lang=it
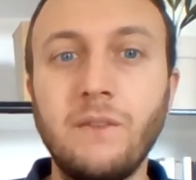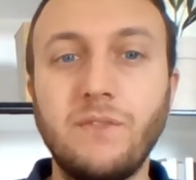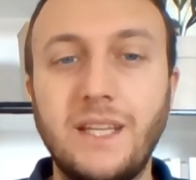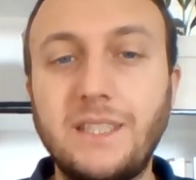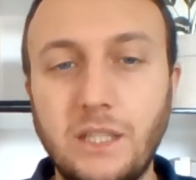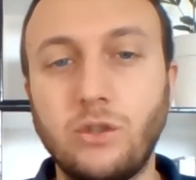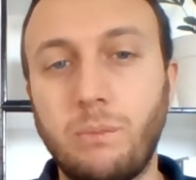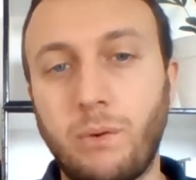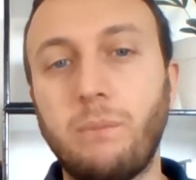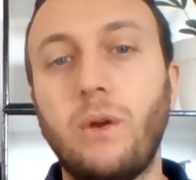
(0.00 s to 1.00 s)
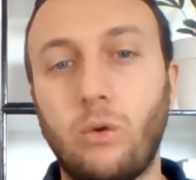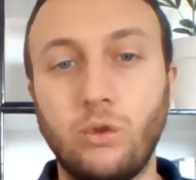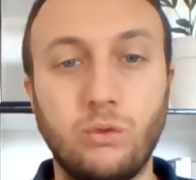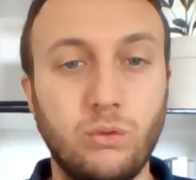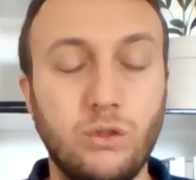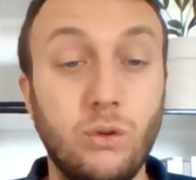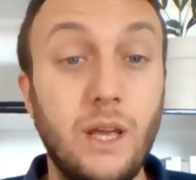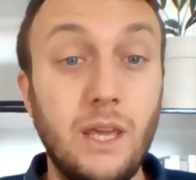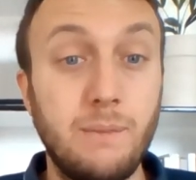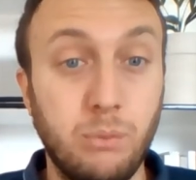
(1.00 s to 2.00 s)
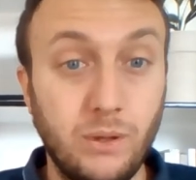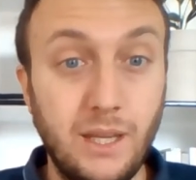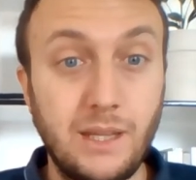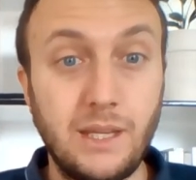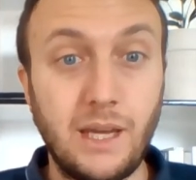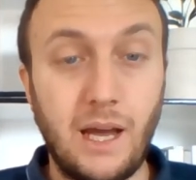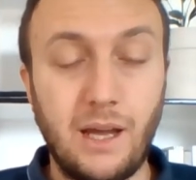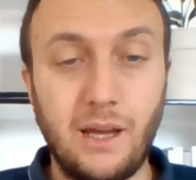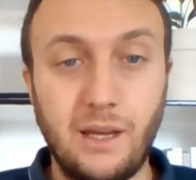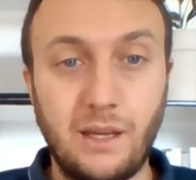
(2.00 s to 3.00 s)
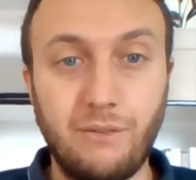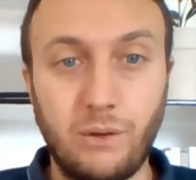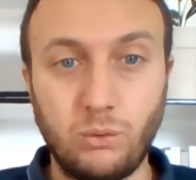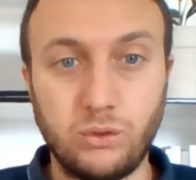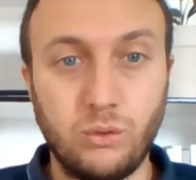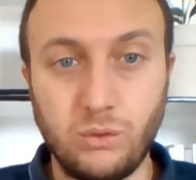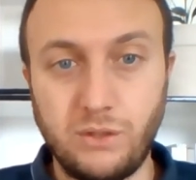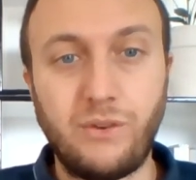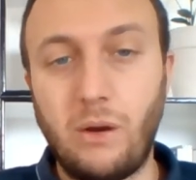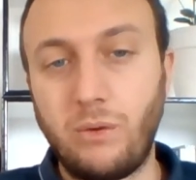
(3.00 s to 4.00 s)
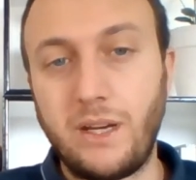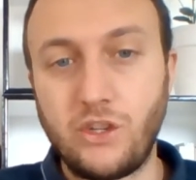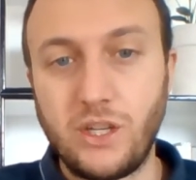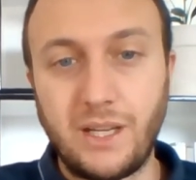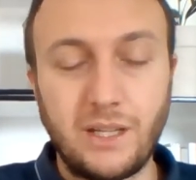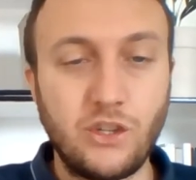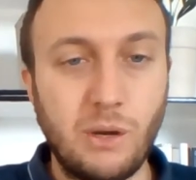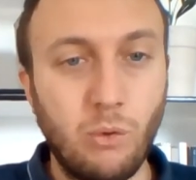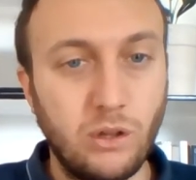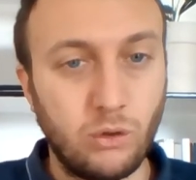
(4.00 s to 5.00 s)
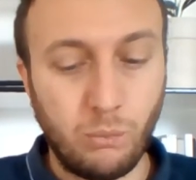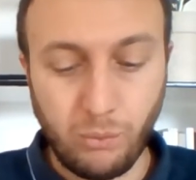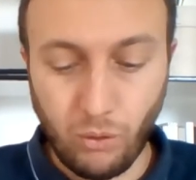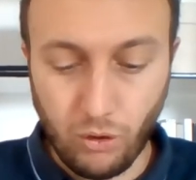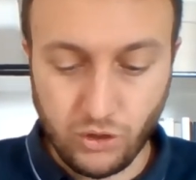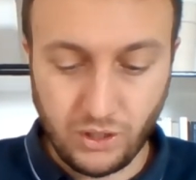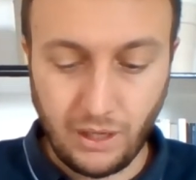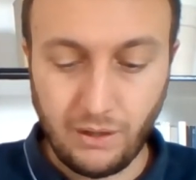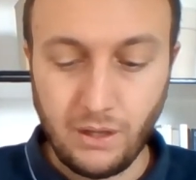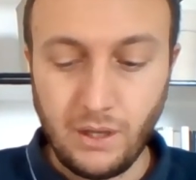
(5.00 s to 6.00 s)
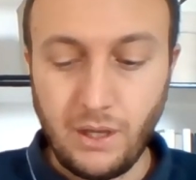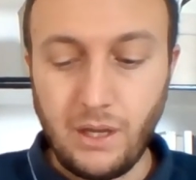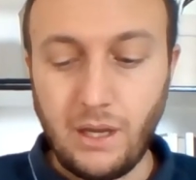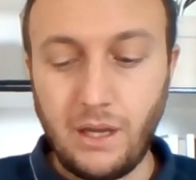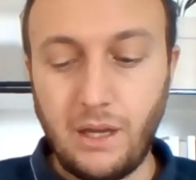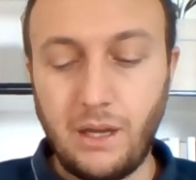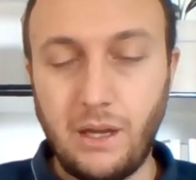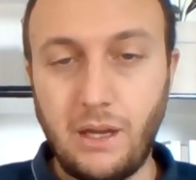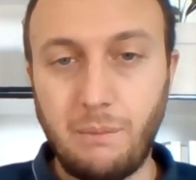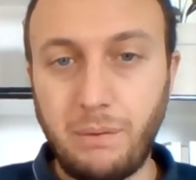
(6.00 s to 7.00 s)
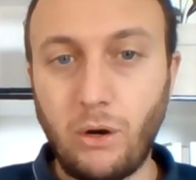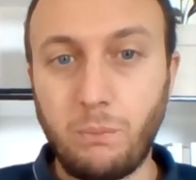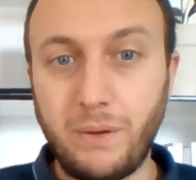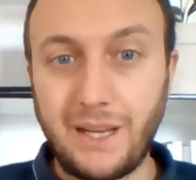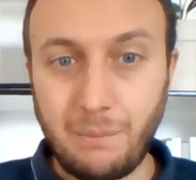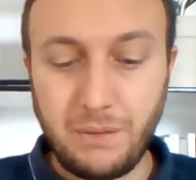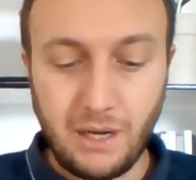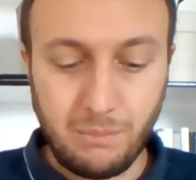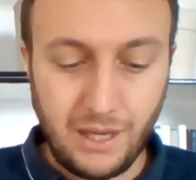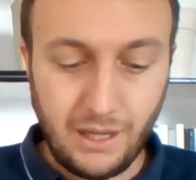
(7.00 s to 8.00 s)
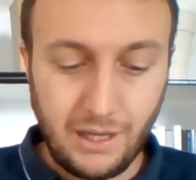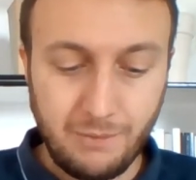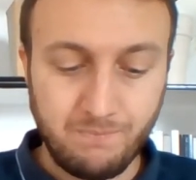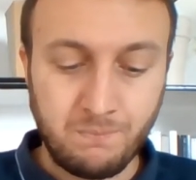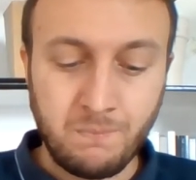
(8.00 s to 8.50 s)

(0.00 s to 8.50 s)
Nel senso è proprio una costruzione ipotetica eh, che fa Rousseau, non si fa una ricerca diciamo antropologica. Eh, però per capire bene